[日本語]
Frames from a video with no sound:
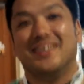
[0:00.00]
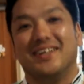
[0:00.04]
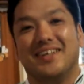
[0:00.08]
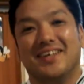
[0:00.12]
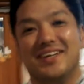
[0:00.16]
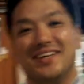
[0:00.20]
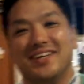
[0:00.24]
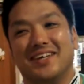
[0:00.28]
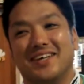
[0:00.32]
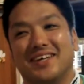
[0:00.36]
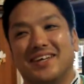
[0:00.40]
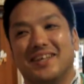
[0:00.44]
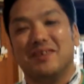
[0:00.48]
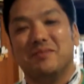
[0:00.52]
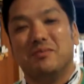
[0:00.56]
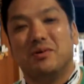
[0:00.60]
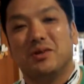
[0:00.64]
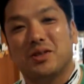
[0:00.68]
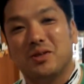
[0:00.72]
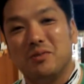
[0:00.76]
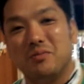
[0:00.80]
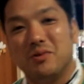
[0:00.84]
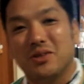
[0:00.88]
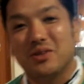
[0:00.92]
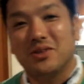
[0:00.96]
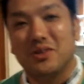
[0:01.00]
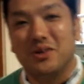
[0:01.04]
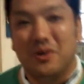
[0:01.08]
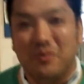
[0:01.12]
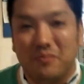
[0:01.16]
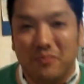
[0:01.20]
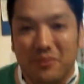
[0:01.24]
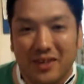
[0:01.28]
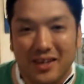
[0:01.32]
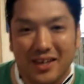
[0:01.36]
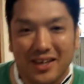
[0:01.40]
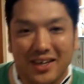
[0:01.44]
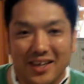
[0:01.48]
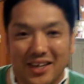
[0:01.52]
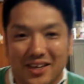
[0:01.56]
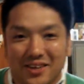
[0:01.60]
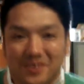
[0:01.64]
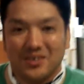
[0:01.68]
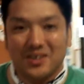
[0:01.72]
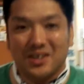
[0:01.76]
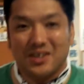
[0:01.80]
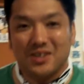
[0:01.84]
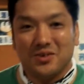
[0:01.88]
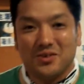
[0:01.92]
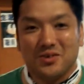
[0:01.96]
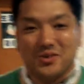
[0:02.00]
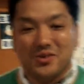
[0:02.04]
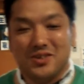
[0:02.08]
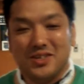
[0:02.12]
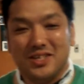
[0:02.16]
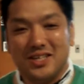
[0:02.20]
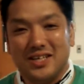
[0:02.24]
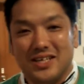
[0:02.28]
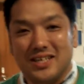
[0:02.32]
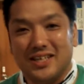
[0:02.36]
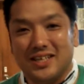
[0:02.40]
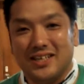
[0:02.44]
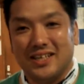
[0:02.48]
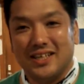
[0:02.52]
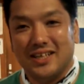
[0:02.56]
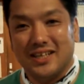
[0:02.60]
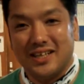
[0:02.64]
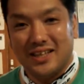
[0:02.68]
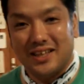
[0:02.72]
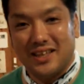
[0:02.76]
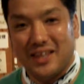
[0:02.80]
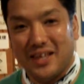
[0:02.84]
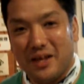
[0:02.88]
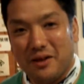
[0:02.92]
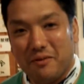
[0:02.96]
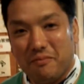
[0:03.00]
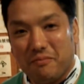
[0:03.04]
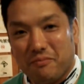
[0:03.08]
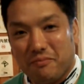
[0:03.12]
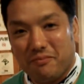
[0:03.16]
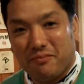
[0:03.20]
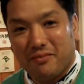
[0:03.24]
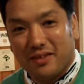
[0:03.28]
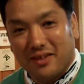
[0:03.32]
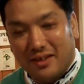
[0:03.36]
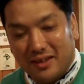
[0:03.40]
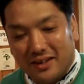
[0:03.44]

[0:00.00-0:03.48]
すいません、もっともっと、えー、いろんなところに出てって、